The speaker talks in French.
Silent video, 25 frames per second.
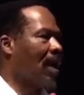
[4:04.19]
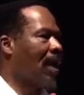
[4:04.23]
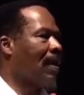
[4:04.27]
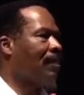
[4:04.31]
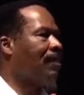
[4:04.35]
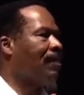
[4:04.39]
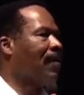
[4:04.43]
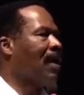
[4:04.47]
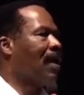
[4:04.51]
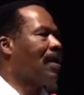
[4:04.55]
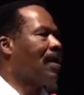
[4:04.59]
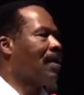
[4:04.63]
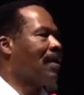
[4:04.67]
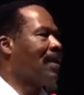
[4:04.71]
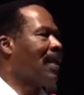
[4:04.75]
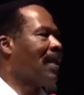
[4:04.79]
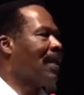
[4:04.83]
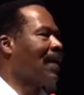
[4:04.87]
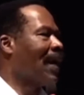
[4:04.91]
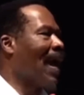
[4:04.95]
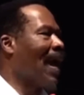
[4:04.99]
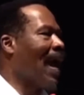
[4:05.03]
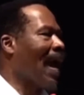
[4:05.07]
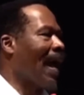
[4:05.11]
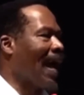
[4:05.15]
Et
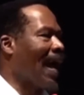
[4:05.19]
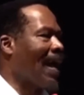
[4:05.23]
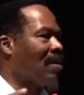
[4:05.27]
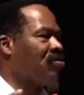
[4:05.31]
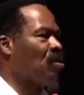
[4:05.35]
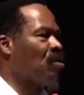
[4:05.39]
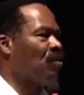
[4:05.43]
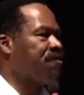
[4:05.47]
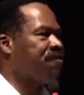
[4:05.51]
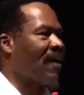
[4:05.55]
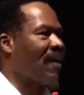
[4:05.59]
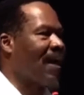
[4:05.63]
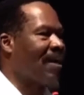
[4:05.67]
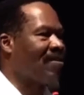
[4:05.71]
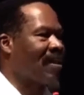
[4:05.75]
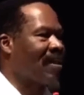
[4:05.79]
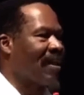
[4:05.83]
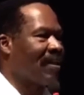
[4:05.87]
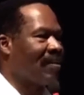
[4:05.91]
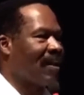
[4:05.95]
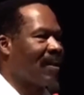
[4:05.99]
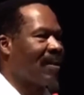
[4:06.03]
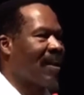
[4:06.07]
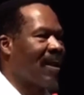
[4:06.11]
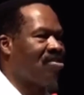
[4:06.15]
dire à Radio
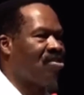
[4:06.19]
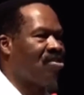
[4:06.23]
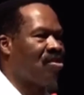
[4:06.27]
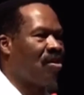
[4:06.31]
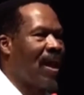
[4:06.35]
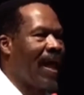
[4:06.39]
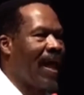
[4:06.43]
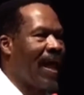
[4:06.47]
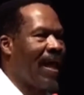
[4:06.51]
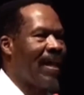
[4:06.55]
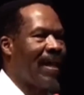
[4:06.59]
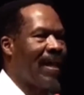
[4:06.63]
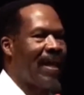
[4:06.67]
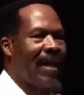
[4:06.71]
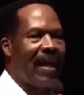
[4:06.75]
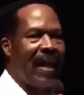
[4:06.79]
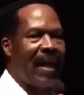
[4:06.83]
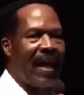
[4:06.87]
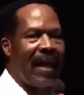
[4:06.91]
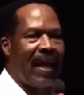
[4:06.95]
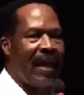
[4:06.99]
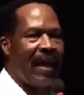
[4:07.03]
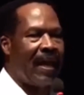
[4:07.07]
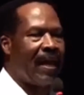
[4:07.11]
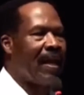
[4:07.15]
France Internationale et
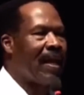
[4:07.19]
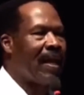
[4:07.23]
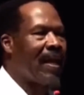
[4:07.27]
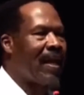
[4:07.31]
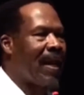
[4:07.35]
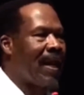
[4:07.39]
les,